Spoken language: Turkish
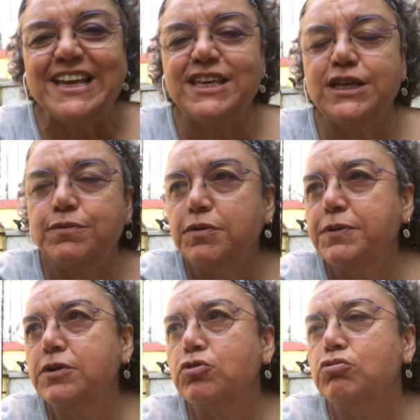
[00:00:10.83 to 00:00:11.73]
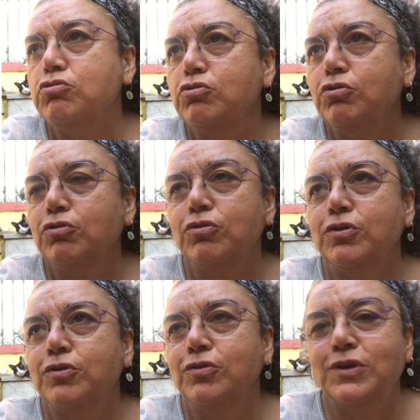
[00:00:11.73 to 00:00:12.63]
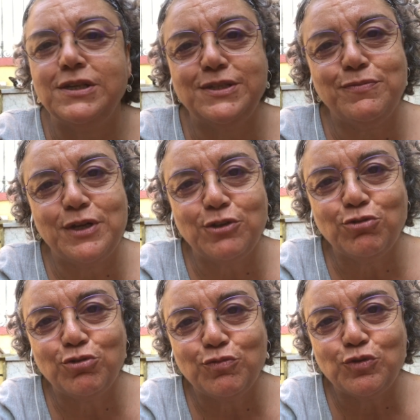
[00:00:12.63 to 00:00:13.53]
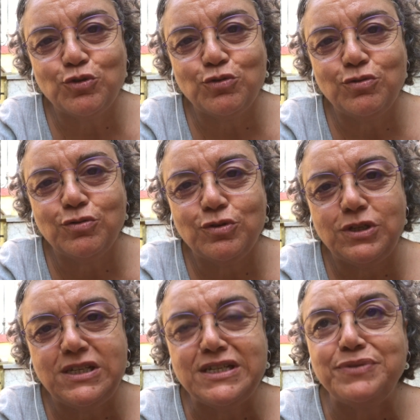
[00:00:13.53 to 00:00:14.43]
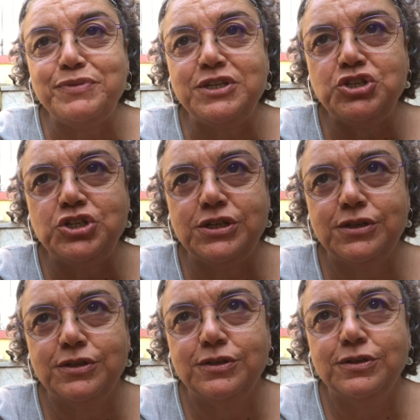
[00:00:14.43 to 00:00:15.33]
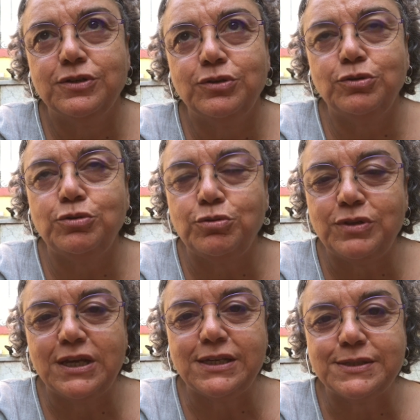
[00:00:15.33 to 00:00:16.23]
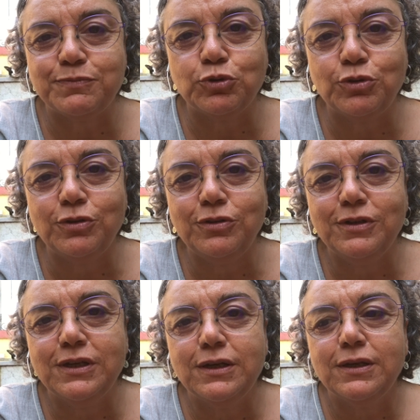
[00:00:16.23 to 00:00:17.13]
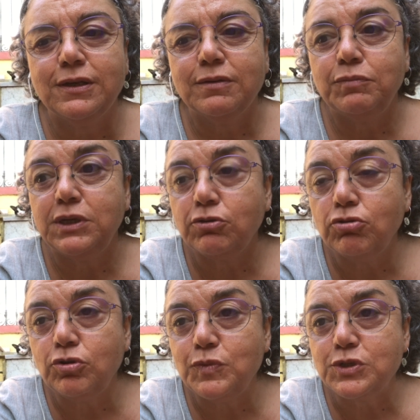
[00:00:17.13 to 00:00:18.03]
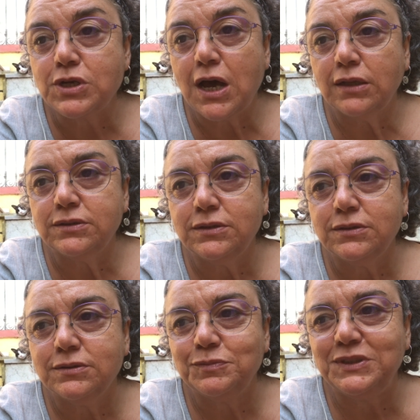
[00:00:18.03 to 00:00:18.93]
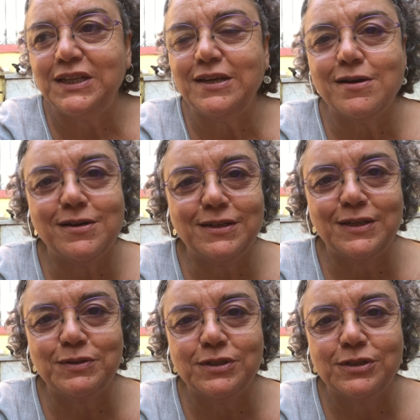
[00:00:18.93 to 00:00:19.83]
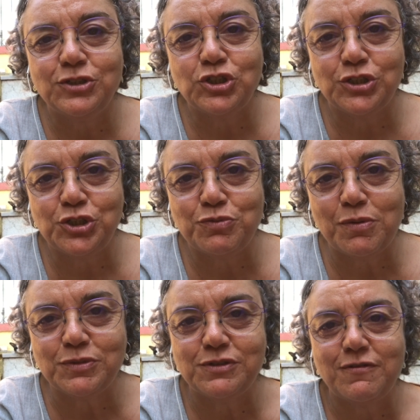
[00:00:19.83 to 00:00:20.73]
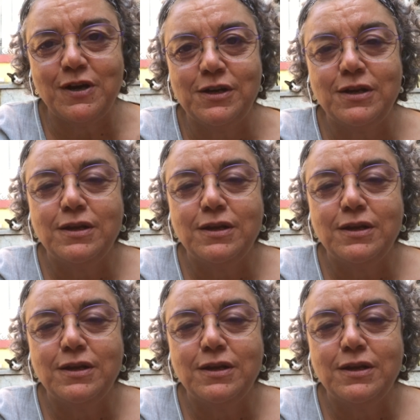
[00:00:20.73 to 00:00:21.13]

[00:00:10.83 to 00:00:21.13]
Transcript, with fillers: 21 günlük e, yazı maratonumuzun 20. günündeyiz bugün. Bir günümüz kaldı. Bir de yarınki çalışmamız var.